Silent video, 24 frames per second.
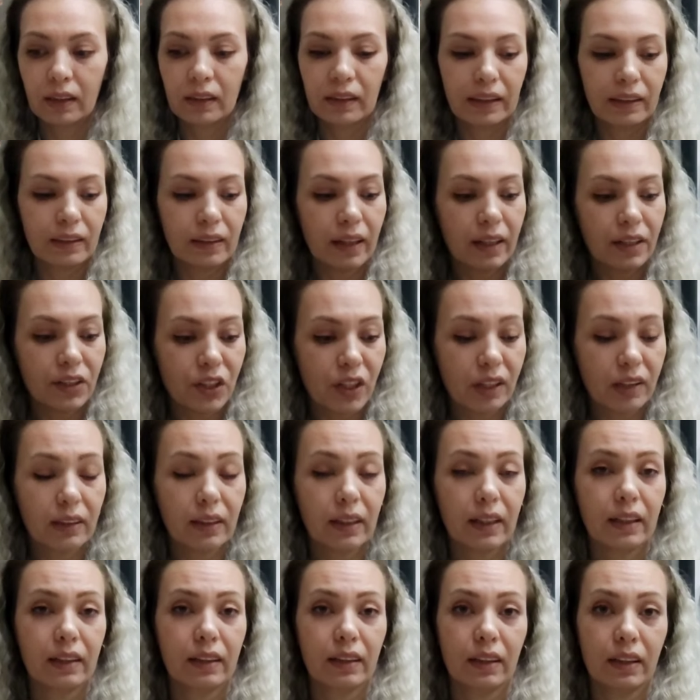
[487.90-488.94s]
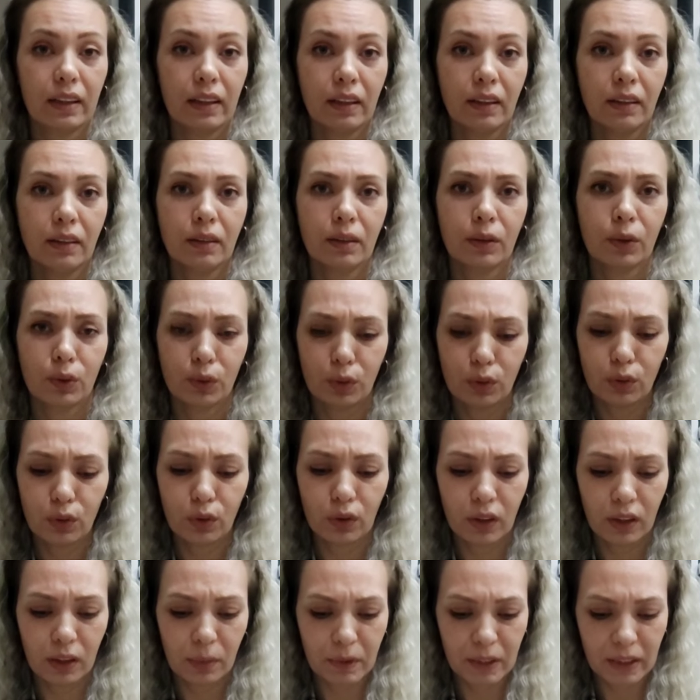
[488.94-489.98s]
Deterjanlarda, gündüz
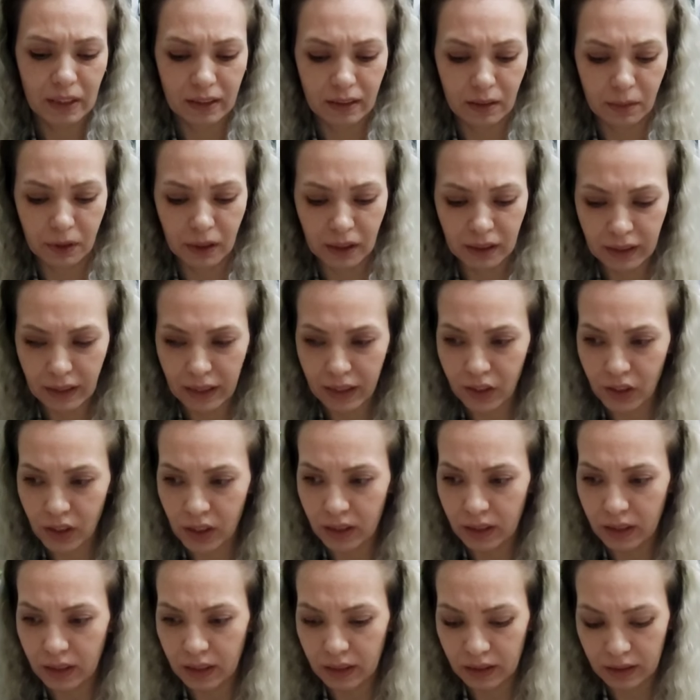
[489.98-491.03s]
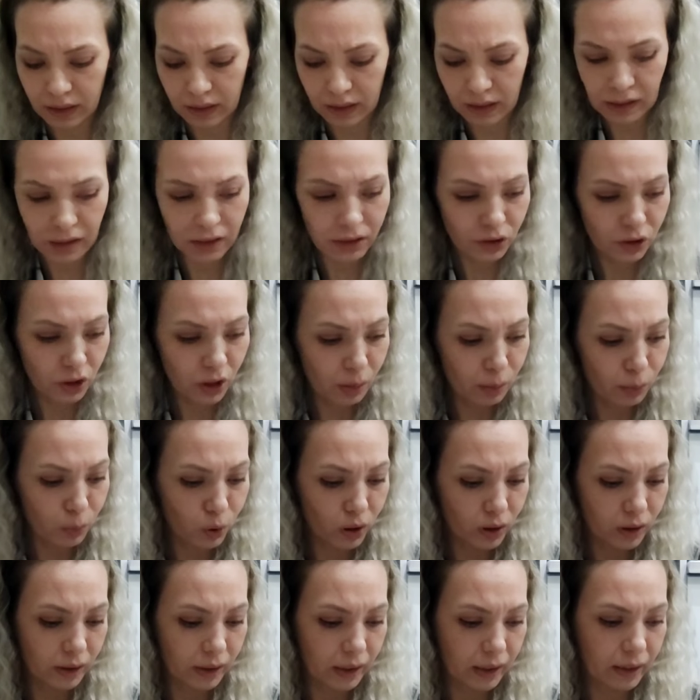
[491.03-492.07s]
söyledim sanırım. Deterjanlarda,
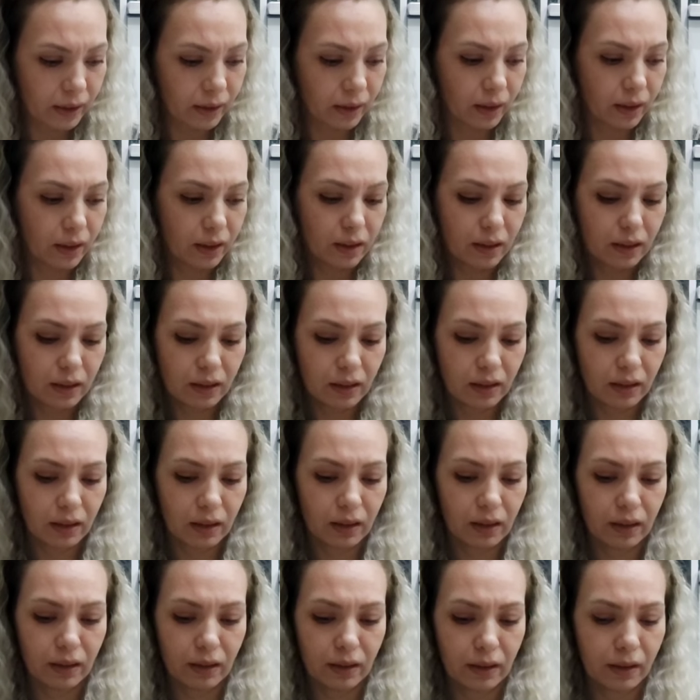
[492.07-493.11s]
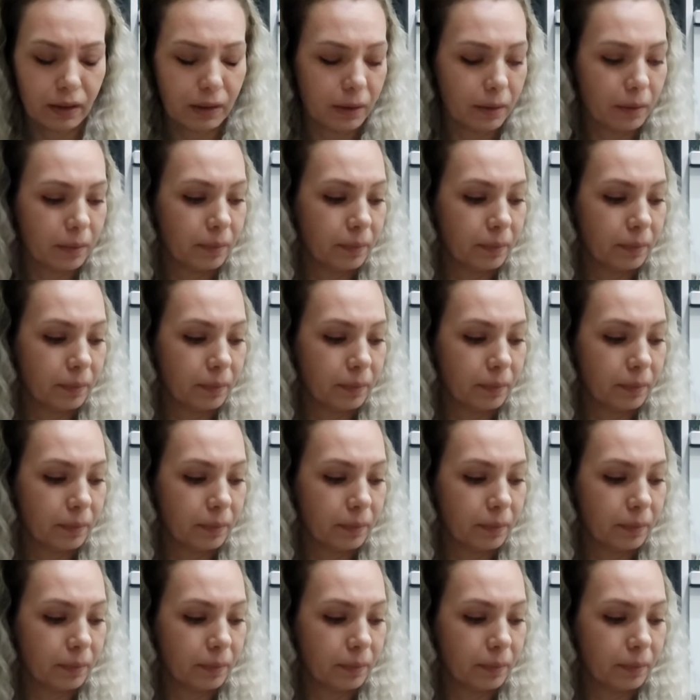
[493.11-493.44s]
şampuanlarda, e,